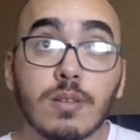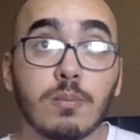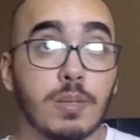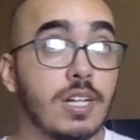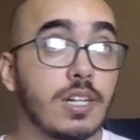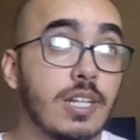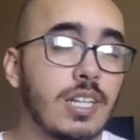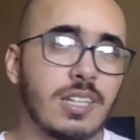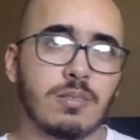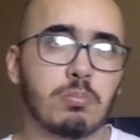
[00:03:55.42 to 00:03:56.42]
brigando
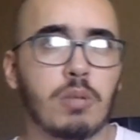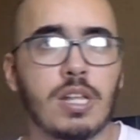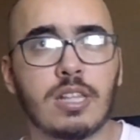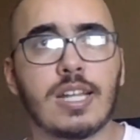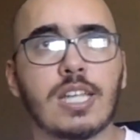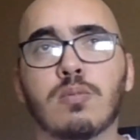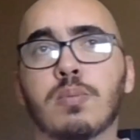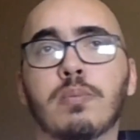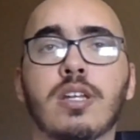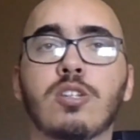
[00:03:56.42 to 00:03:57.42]
ali entre 11
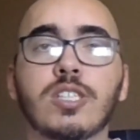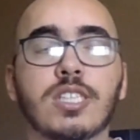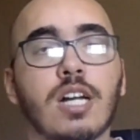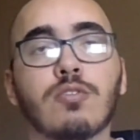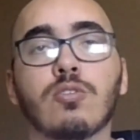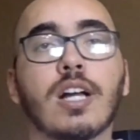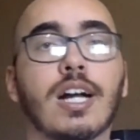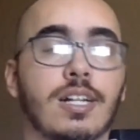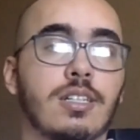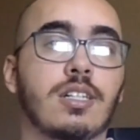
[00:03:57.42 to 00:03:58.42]
e 8
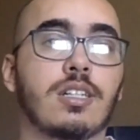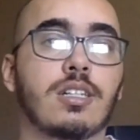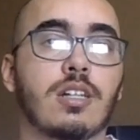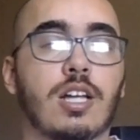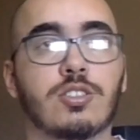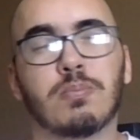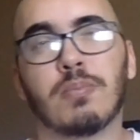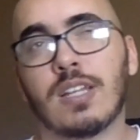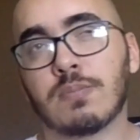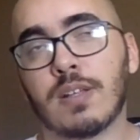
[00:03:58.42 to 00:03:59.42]
lugar. Acho que
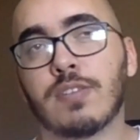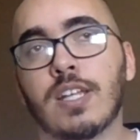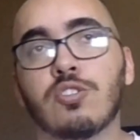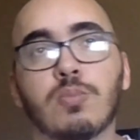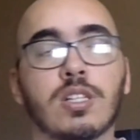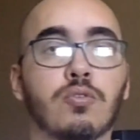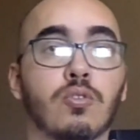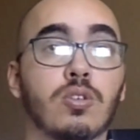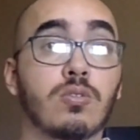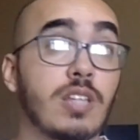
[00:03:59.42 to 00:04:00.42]
mais para frente o
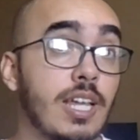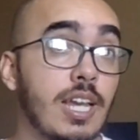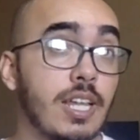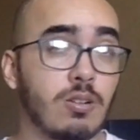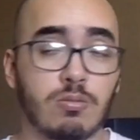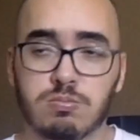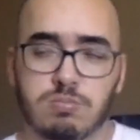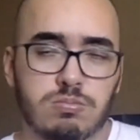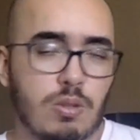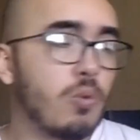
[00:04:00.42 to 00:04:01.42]
Botafogo não tem elenco.
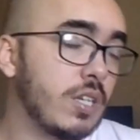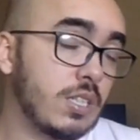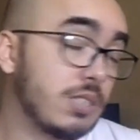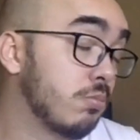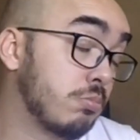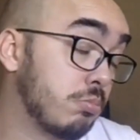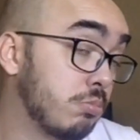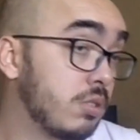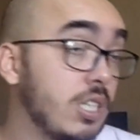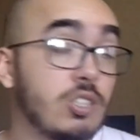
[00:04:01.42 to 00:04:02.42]
Talvez,
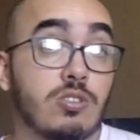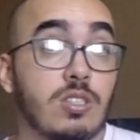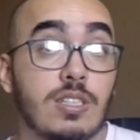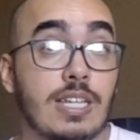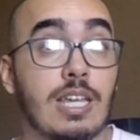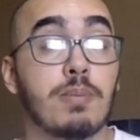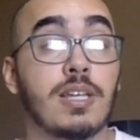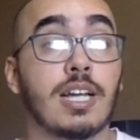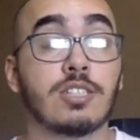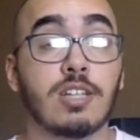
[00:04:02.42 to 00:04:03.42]
se a equipe
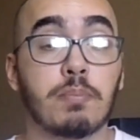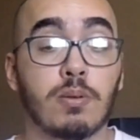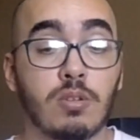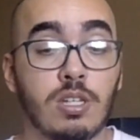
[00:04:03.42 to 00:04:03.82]
encaixar pelo